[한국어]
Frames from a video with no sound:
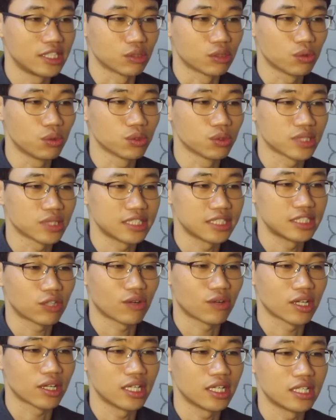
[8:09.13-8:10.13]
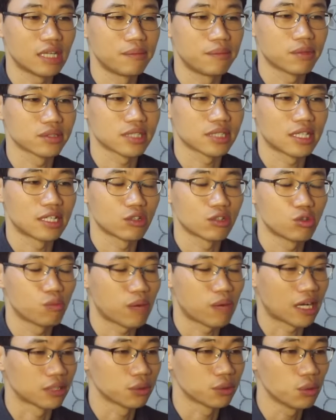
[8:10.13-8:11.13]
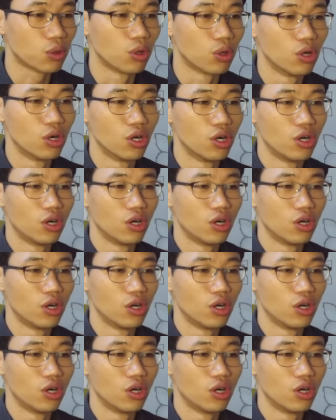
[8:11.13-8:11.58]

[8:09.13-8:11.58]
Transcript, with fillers: 있고 사실 관계 대명사라고 봐도